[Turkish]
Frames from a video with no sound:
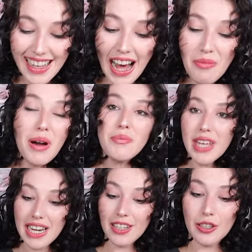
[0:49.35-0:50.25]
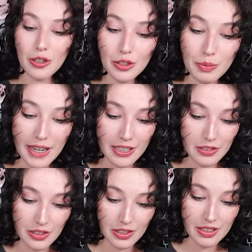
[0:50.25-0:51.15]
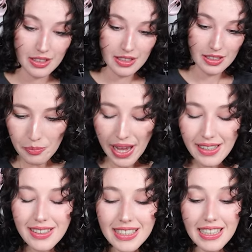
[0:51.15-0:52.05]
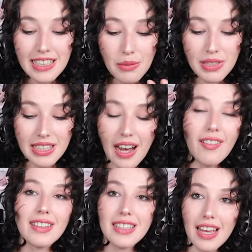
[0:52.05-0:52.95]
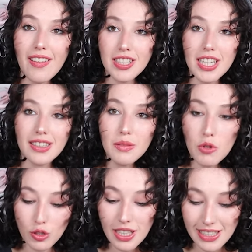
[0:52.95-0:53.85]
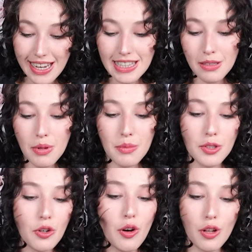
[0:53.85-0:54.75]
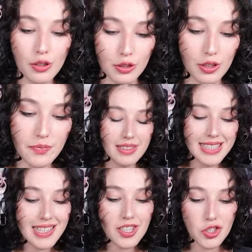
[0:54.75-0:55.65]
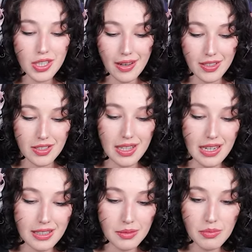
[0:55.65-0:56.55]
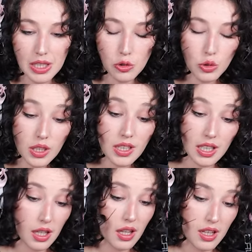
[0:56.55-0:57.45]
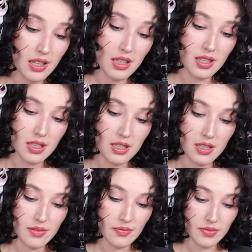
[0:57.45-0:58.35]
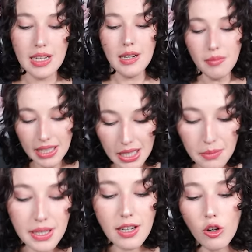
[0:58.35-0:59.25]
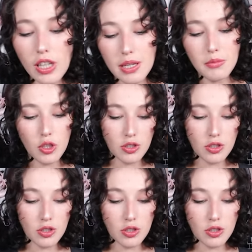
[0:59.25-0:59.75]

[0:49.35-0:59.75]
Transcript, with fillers: ne yapmam gerekiyordu pardon? Ben Granny'i mi daha fazla yavaşlattım yoksa kendimi mi? Ne oldu? Niye aşırı yavaş ilerledim? Gün 2. Bana bir olayımı